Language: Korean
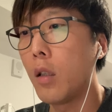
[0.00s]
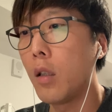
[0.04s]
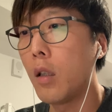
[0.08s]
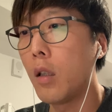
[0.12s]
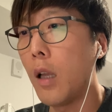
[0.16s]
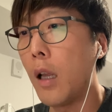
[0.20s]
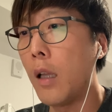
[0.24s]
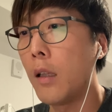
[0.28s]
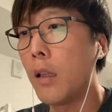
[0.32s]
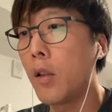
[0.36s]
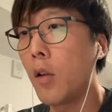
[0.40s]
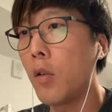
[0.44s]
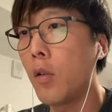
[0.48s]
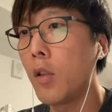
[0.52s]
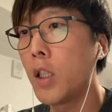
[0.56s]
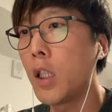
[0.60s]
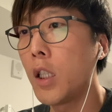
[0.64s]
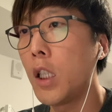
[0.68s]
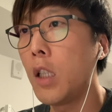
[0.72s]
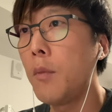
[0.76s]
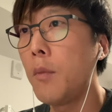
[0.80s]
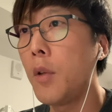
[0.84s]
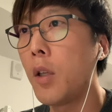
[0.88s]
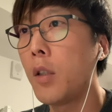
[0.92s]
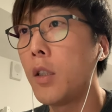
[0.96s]
엔터를
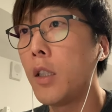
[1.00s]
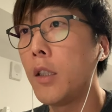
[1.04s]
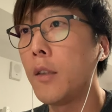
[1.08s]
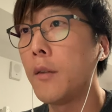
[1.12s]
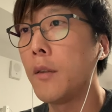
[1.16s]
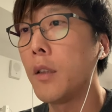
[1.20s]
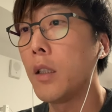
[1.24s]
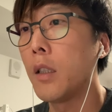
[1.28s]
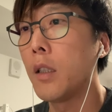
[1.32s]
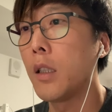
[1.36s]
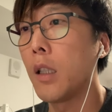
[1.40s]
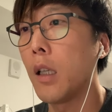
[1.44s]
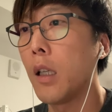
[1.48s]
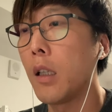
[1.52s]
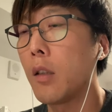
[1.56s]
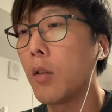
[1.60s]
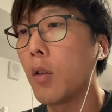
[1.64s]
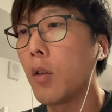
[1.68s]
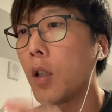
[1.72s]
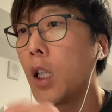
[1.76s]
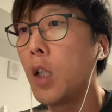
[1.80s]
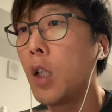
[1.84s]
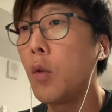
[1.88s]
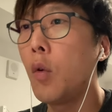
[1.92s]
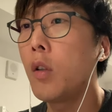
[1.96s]
치면은 이제
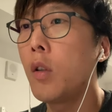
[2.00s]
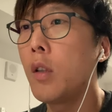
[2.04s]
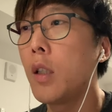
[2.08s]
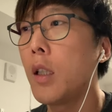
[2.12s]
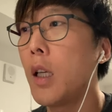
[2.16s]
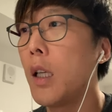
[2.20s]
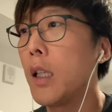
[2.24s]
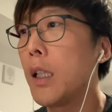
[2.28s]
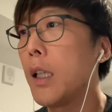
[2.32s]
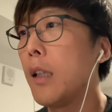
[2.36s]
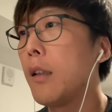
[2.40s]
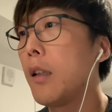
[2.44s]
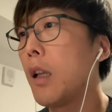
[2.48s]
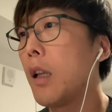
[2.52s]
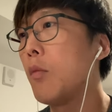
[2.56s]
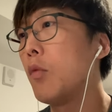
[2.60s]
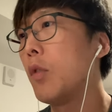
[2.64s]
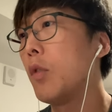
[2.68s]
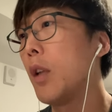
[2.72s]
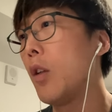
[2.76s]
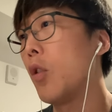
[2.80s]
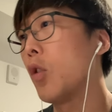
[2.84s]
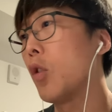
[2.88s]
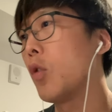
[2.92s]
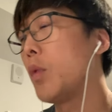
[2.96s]
그런 키워드가 있기
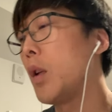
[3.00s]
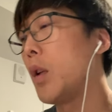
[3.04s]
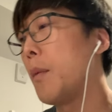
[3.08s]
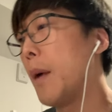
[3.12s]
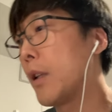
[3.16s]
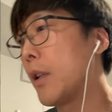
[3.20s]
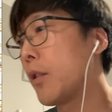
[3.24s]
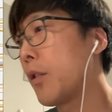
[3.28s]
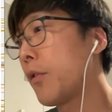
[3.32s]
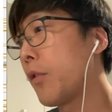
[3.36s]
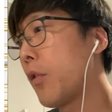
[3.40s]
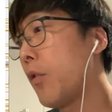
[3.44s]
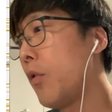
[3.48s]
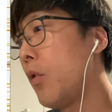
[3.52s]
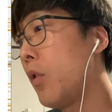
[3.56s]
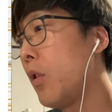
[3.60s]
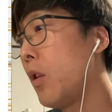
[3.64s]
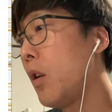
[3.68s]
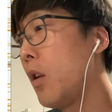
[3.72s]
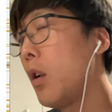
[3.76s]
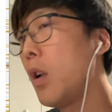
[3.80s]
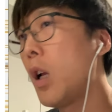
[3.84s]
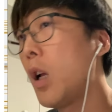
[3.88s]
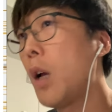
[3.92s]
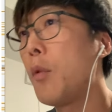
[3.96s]
때문에 여러분이 들 맞춰서
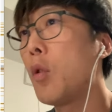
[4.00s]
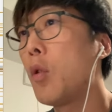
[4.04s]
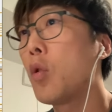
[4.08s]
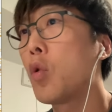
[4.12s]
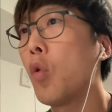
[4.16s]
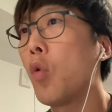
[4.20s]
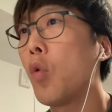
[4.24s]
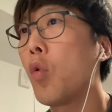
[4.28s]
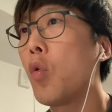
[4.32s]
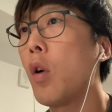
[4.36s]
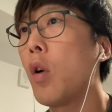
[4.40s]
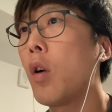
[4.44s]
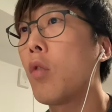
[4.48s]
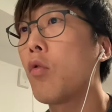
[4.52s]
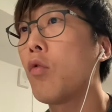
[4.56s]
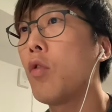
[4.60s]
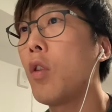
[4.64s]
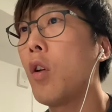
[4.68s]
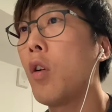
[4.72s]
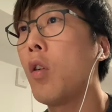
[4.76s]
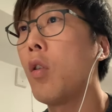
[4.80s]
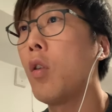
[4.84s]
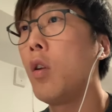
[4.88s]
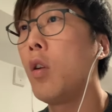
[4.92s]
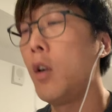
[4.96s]
하면 좋을 것
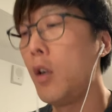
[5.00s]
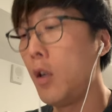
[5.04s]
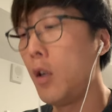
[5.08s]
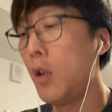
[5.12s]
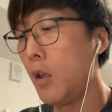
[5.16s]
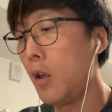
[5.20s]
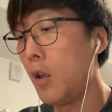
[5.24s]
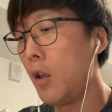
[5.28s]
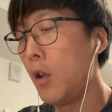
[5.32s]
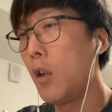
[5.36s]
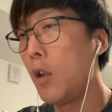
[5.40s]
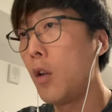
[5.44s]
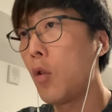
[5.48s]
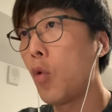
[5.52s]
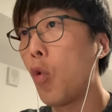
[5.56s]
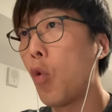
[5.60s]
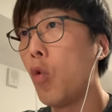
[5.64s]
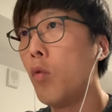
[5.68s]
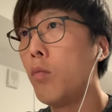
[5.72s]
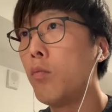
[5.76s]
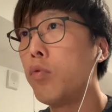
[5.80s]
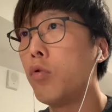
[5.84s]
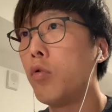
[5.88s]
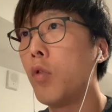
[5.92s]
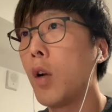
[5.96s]
같고요.
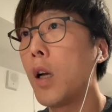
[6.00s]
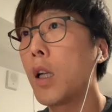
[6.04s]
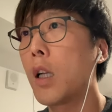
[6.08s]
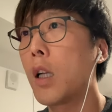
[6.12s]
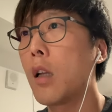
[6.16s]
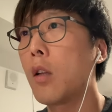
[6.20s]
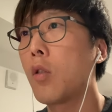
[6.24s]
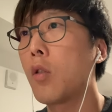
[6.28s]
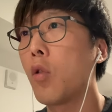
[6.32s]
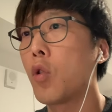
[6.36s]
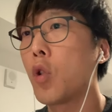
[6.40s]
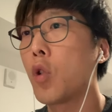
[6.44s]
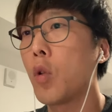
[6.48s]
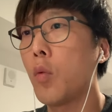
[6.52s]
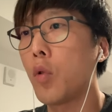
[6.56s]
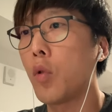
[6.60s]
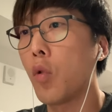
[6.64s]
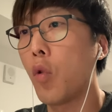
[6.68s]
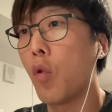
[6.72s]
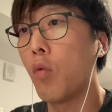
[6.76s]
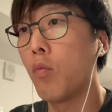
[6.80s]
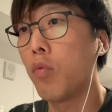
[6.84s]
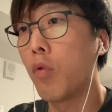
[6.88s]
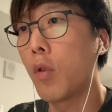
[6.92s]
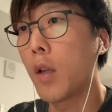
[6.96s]
공부 하나 더 쳐보죠.
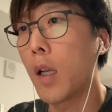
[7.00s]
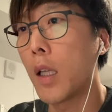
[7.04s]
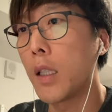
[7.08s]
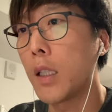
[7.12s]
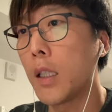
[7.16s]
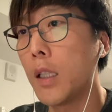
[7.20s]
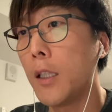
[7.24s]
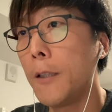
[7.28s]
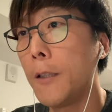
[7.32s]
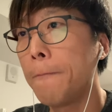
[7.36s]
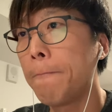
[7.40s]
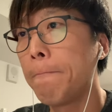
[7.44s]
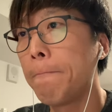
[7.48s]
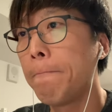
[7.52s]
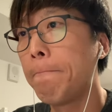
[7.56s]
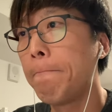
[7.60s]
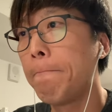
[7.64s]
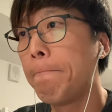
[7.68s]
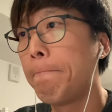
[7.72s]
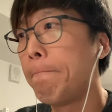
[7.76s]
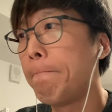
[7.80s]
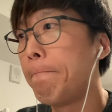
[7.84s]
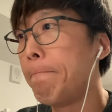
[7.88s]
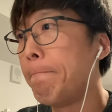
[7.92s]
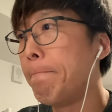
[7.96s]
공부까지.
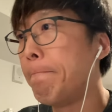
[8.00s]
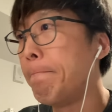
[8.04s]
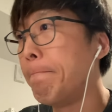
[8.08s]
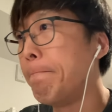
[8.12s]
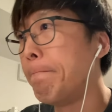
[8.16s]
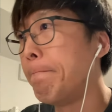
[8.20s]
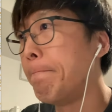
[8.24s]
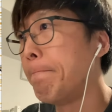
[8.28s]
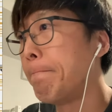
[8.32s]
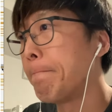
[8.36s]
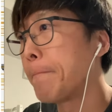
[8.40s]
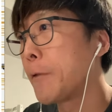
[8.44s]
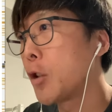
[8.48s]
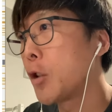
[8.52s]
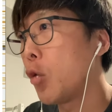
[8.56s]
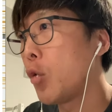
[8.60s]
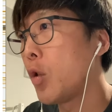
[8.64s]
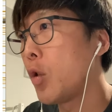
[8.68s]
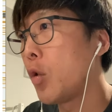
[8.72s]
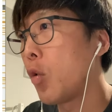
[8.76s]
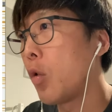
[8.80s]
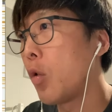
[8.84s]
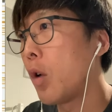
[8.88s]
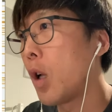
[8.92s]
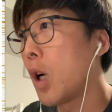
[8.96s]
음, 저
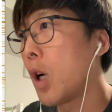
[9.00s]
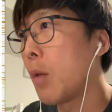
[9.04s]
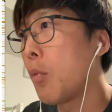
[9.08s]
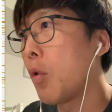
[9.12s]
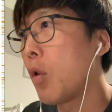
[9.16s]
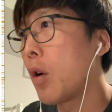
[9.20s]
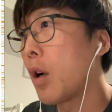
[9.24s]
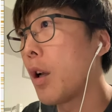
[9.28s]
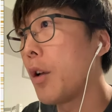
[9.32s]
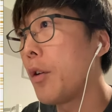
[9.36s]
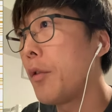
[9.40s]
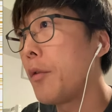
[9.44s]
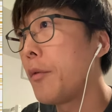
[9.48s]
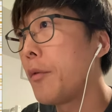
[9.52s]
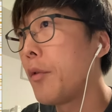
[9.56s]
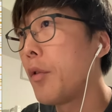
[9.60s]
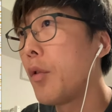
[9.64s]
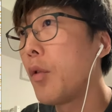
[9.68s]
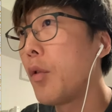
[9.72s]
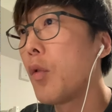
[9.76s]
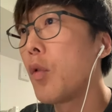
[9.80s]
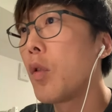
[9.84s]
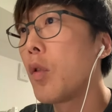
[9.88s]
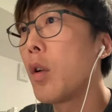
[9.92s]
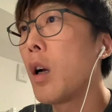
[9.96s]
위로 올라가 볼까요?
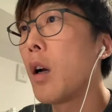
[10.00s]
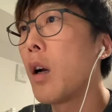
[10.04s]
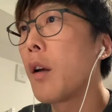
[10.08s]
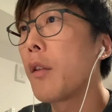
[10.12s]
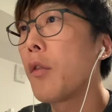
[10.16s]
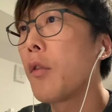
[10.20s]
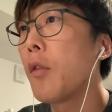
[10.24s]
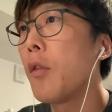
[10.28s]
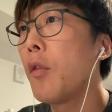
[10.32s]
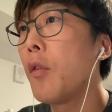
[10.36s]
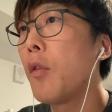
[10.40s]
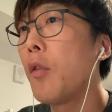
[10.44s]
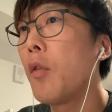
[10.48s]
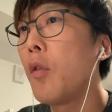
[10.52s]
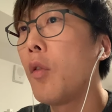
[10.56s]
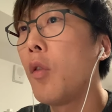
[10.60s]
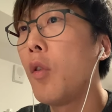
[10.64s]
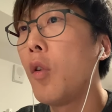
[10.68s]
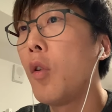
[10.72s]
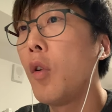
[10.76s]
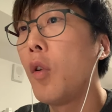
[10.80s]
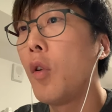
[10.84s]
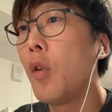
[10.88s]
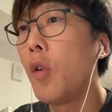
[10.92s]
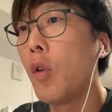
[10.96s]
올라서
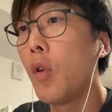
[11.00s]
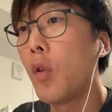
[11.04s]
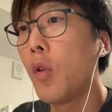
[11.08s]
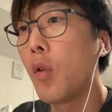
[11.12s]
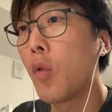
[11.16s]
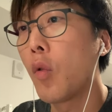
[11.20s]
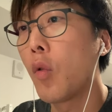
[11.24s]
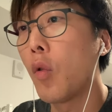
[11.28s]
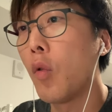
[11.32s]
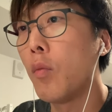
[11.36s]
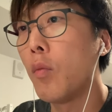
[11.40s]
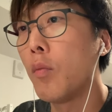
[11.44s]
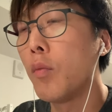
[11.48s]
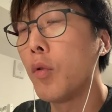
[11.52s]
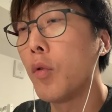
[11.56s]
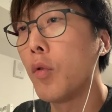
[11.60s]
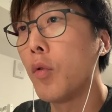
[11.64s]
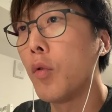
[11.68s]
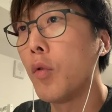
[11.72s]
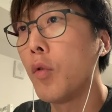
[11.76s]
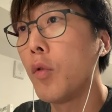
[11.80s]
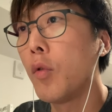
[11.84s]
공부